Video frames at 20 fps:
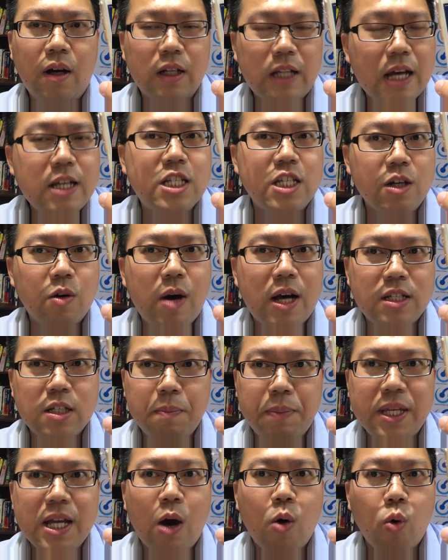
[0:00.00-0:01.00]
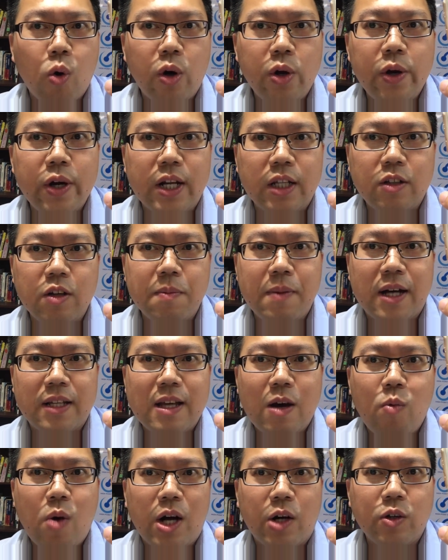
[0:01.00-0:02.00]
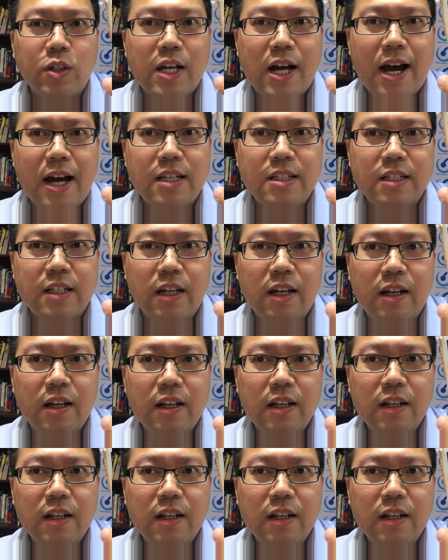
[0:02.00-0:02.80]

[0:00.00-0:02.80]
哦，他喜欢是比较活跃的，对吗？在网络上还是？